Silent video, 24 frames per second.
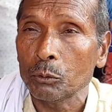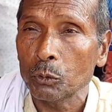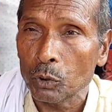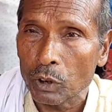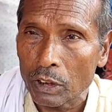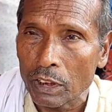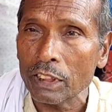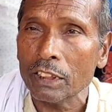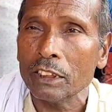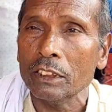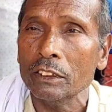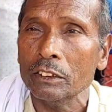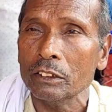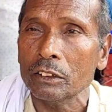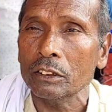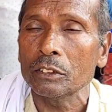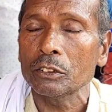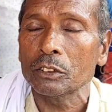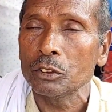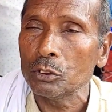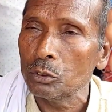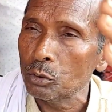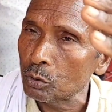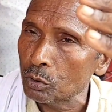बोला कि
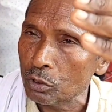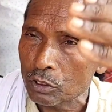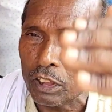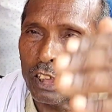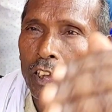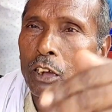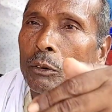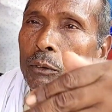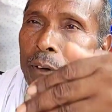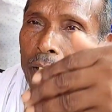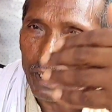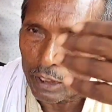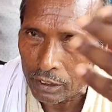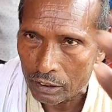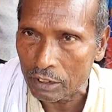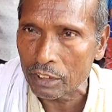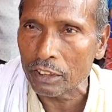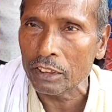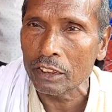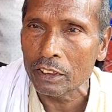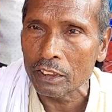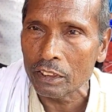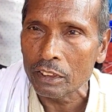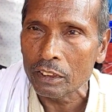सी साहब आ
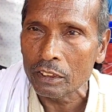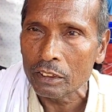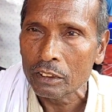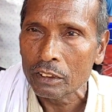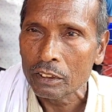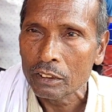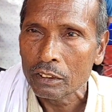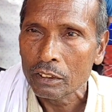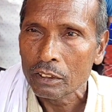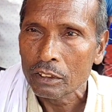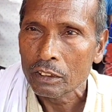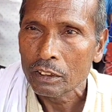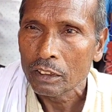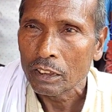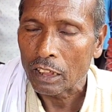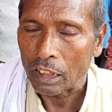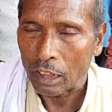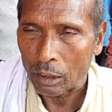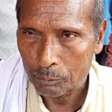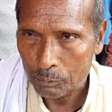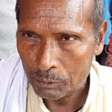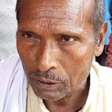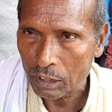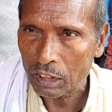रहे हैं हम्म।
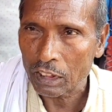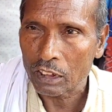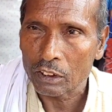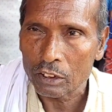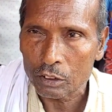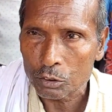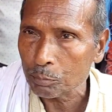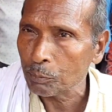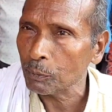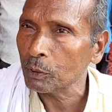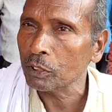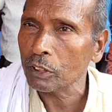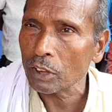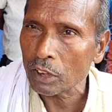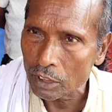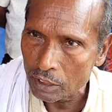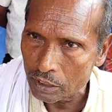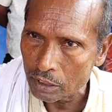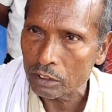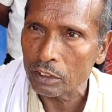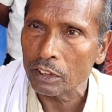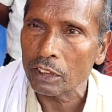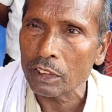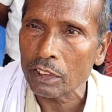आप कागज पत्र
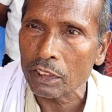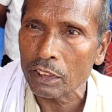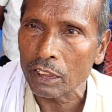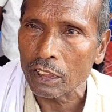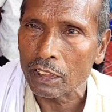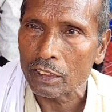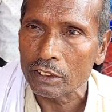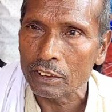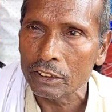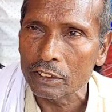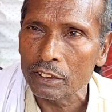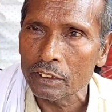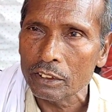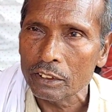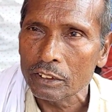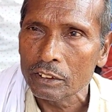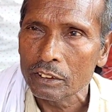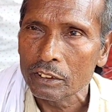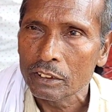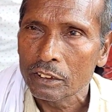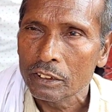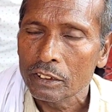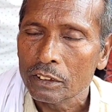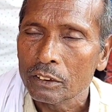लेकर के आइए
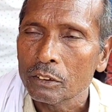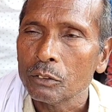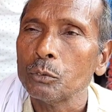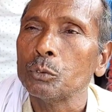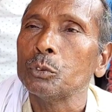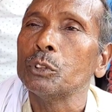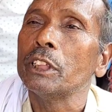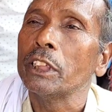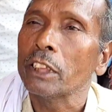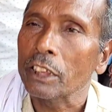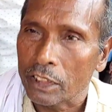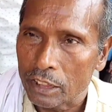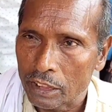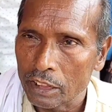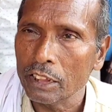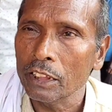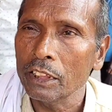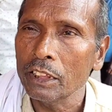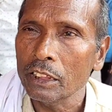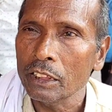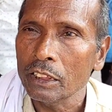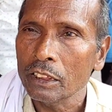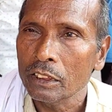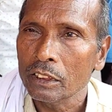हम्म।
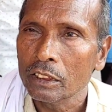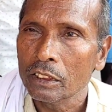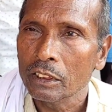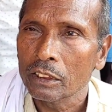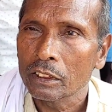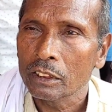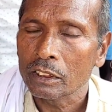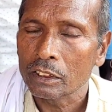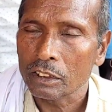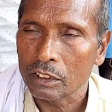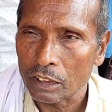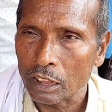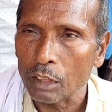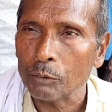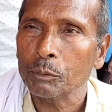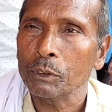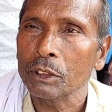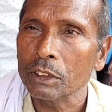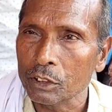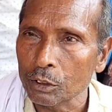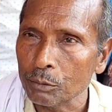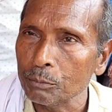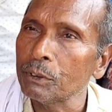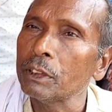देखेंगे हम्म। कि
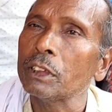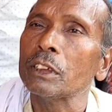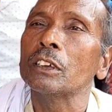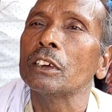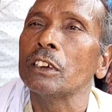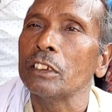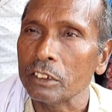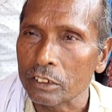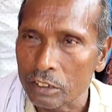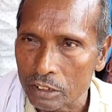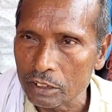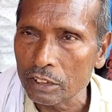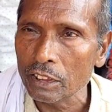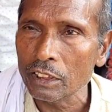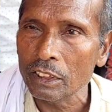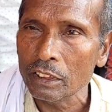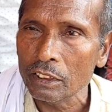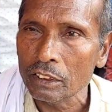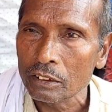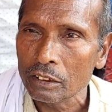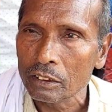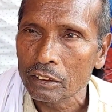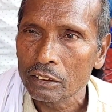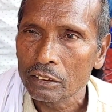आपकी ज़मीन कैसी है
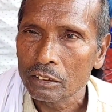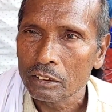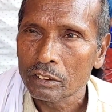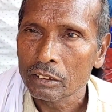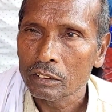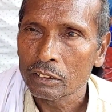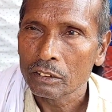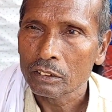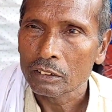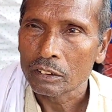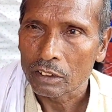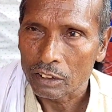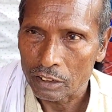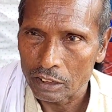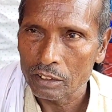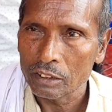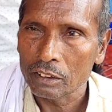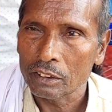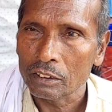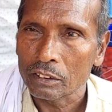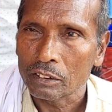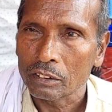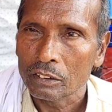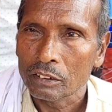
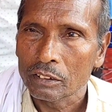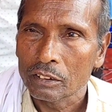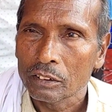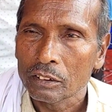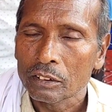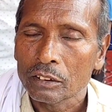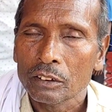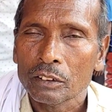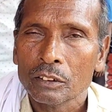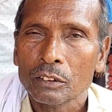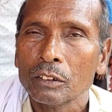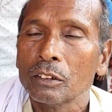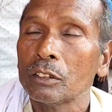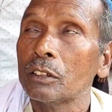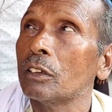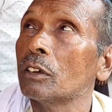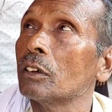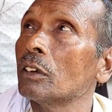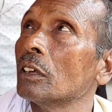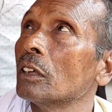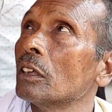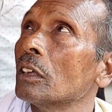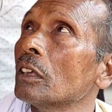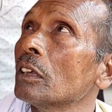हैं तो जमीन तो,
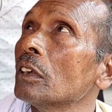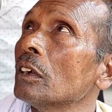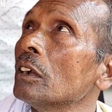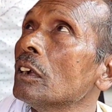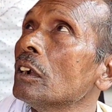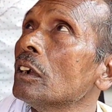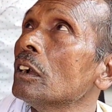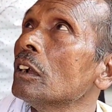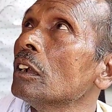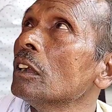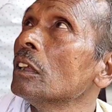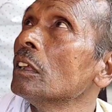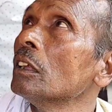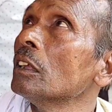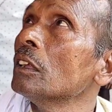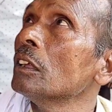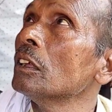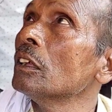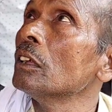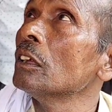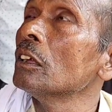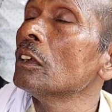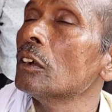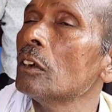कब लिखवाए
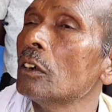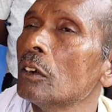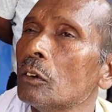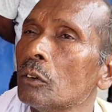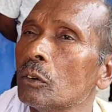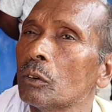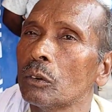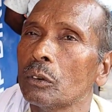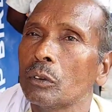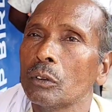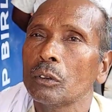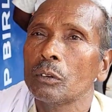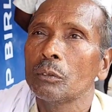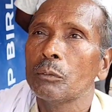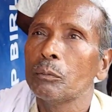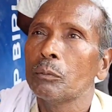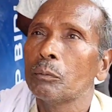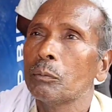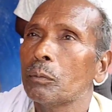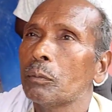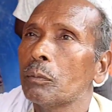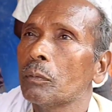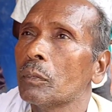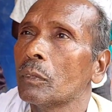थे 20-25 तो वर्ष
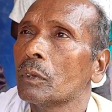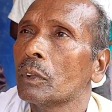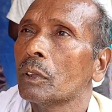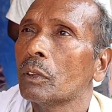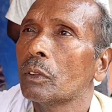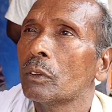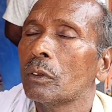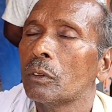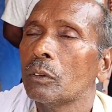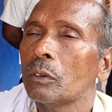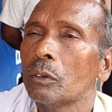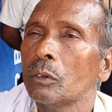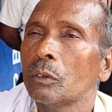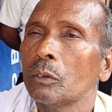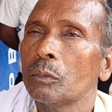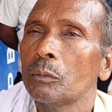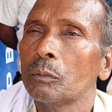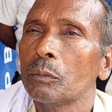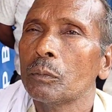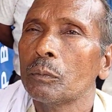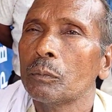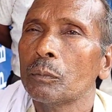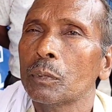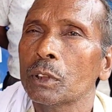हो गया है
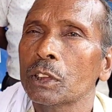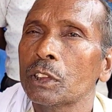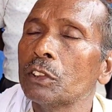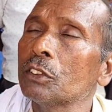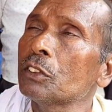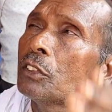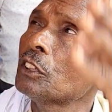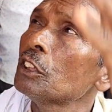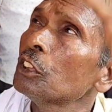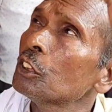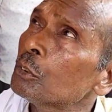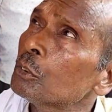पच्चीस